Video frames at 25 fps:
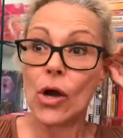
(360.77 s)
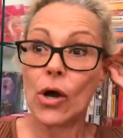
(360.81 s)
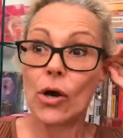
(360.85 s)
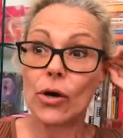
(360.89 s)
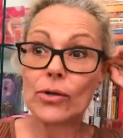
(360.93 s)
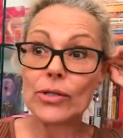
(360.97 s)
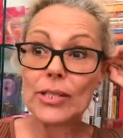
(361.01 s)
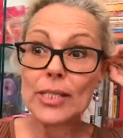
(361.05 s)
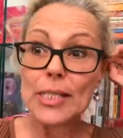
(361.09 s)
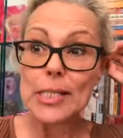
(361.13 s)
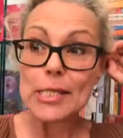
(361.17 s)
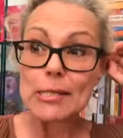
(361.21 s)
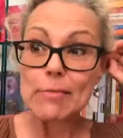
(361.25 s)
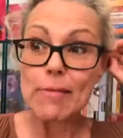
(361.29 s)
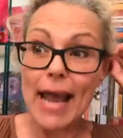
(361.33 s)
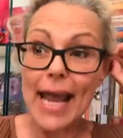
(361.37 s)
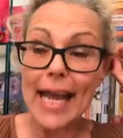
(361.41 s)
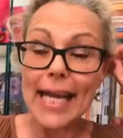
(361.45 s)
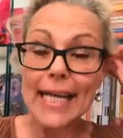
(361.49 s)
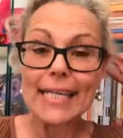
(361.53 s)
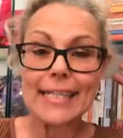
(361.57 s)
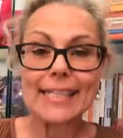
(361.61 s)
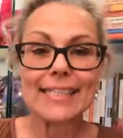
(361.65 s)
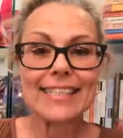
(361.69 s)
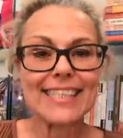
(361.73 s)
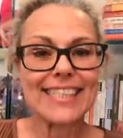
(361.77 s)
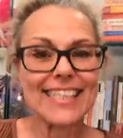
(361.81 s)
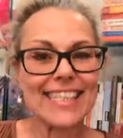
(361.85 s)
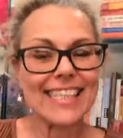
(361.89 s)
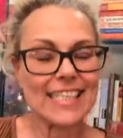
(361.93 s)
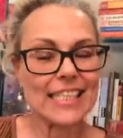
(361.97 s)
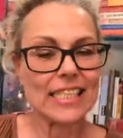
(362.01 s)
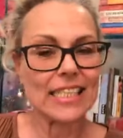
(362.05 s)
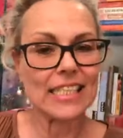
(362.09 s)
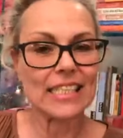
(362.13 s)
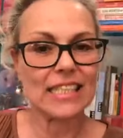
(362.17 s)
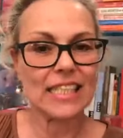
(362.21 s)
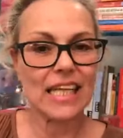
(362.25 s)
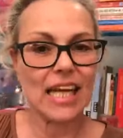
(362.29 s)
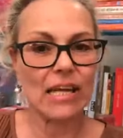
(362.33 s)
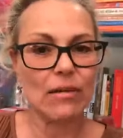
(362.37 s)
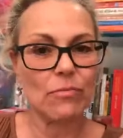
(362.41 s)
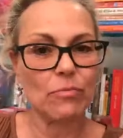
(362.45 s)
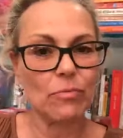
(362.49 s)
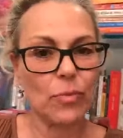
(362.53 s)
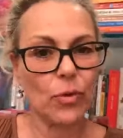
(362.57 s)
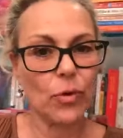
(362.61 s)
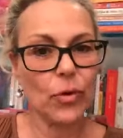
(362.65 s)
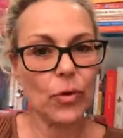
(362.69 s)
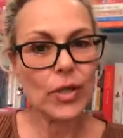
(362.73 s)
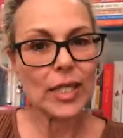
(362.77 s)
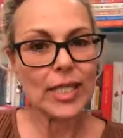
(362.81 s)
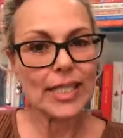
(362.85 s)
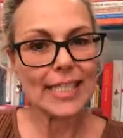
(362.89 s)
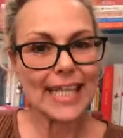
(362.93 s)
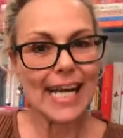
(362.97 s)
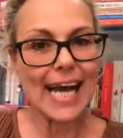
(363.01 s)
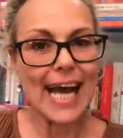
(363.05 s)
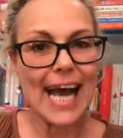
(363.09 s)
Und zweitens ist es ein Punkt, der